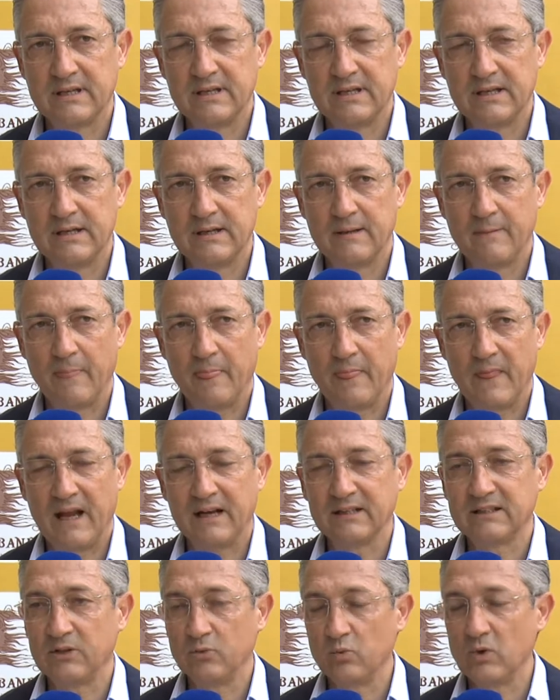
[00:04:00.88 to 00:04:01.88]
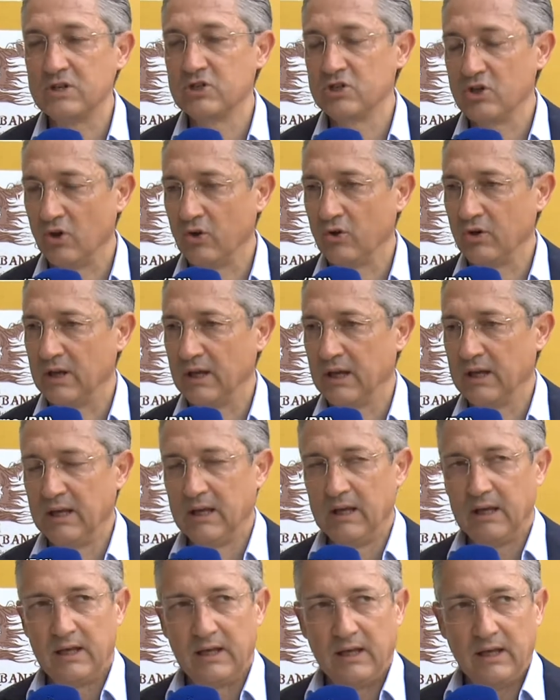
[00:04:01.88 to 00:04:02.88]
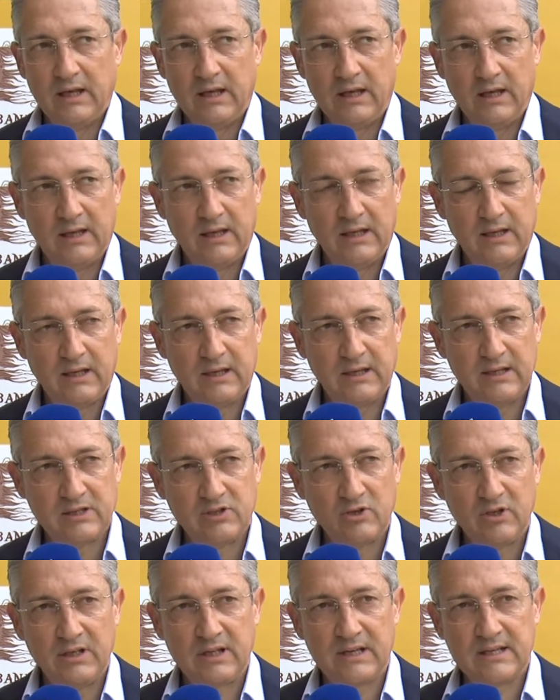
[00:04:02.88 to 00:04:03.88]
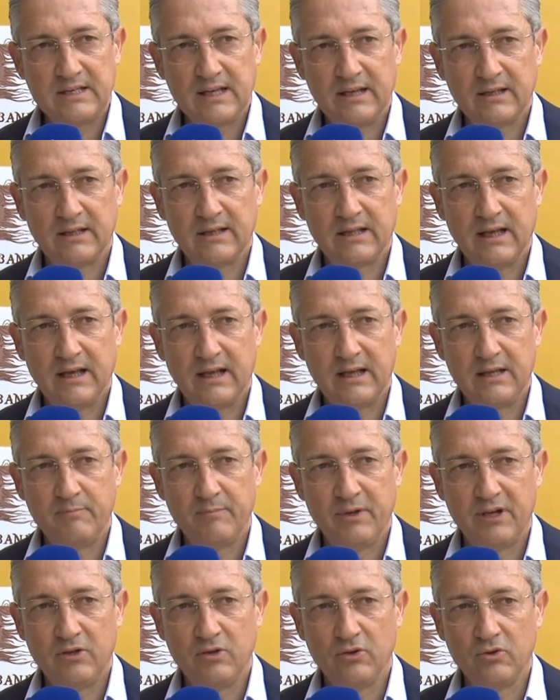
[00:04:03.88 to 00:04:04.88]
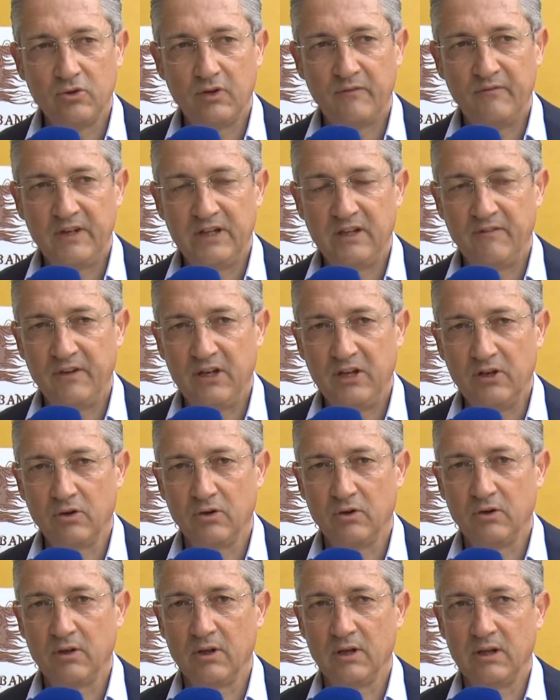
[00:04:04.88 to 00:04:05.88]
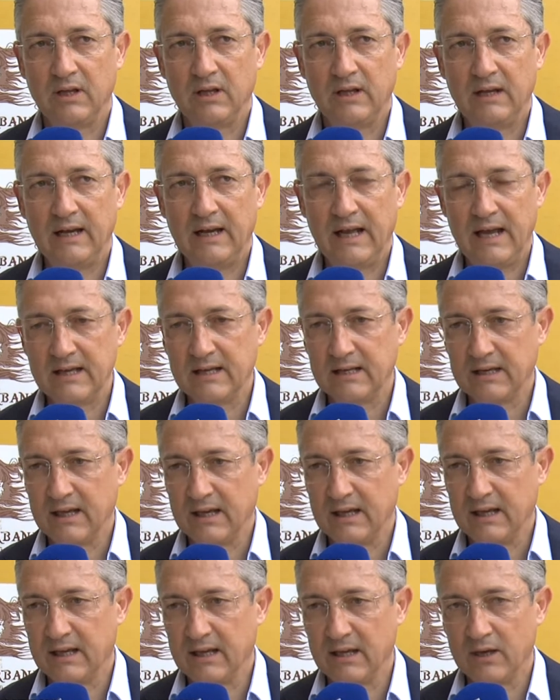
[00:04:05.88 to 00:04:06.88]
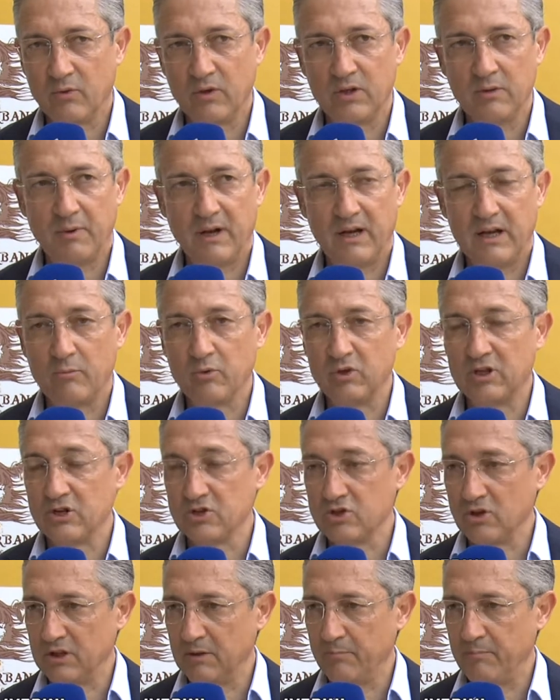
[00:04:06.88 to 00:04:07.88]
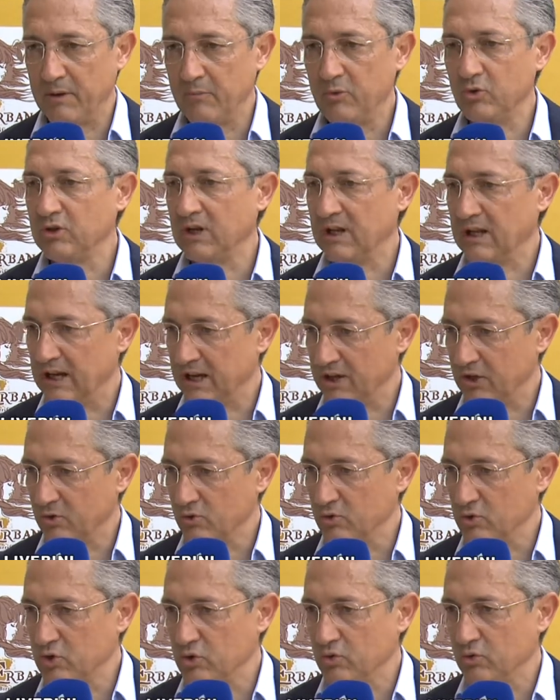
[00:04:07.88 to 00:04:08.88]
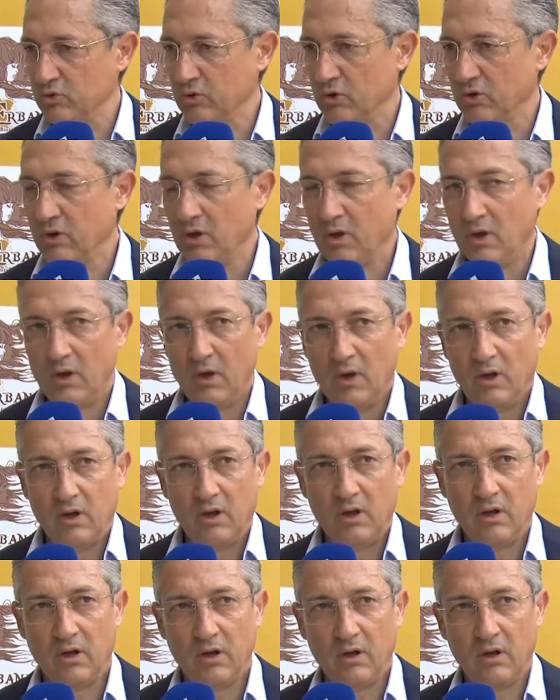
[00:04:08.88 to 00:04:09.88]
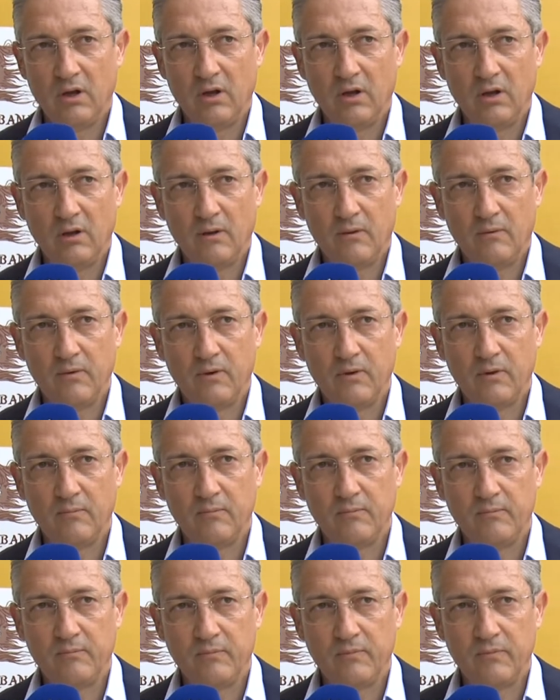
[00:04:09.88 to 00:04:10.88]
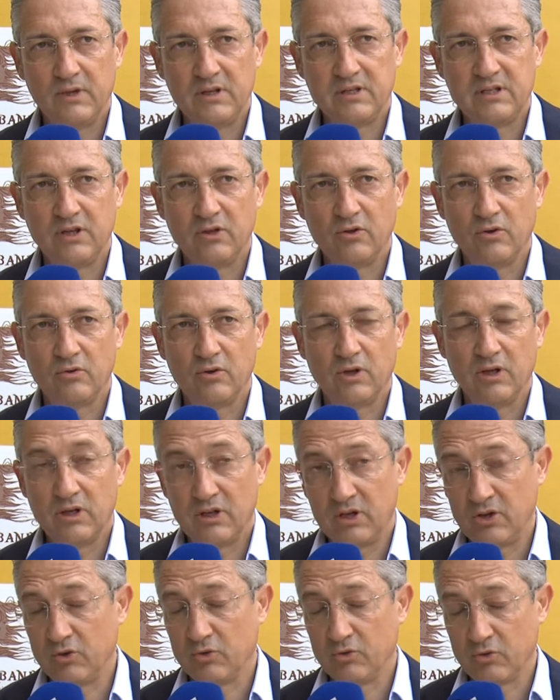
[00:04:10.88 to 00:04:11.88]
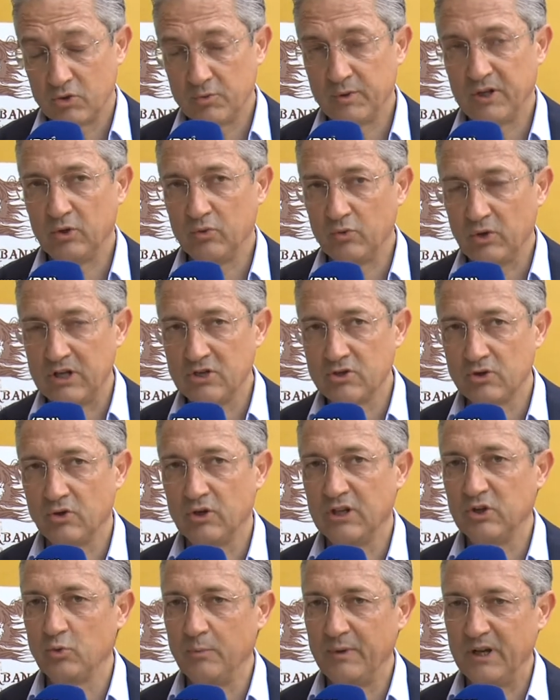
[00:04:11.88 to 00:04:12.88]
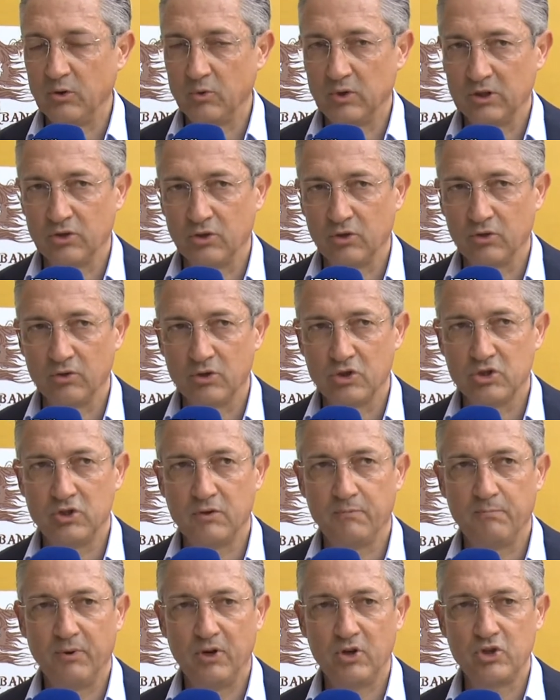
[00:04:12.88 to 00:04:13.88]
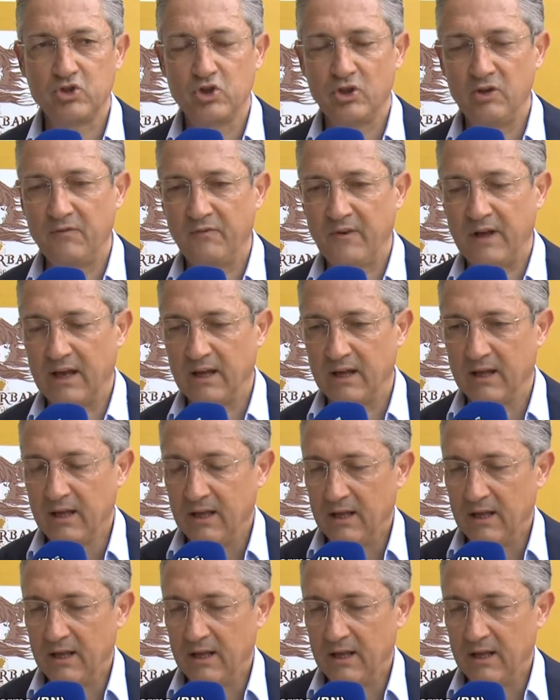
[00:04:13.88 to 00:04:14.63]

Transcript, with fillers: ehm, altre due zone eh, che sono interessate da imprenditori vitivinicole. E le Langhe, e quindi parliamo di una zona del Piemonte che l'ha riconosciuto eh, il, sito, eh, il riconoscimento UNESCO nel 2014. Pochi giorni fa